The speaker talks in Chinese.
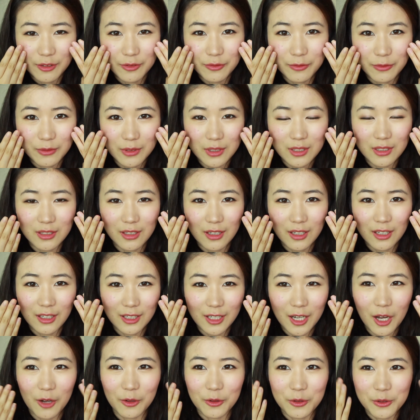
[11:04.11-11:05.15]
肤色
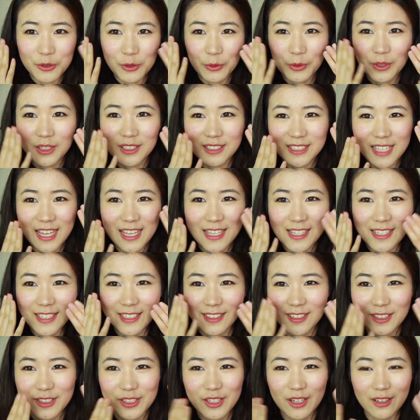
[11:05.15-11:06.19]
很好的柔合在一起
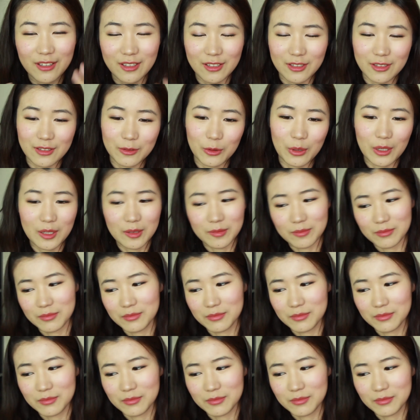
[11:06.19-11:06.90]
的这样一款